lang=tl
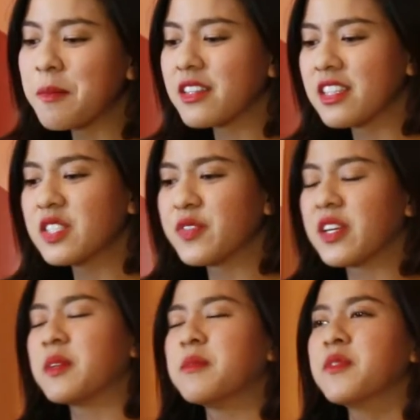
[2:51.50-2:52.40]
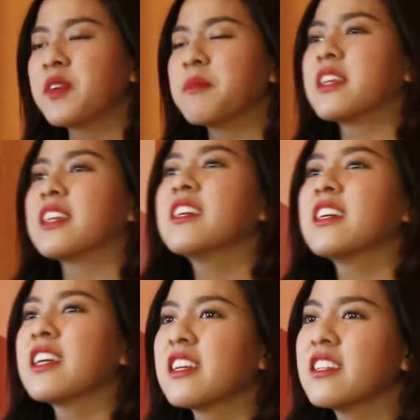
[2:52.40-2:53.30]
about this film for me
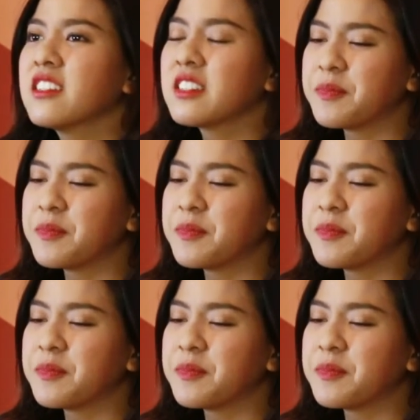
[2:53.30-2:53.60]
is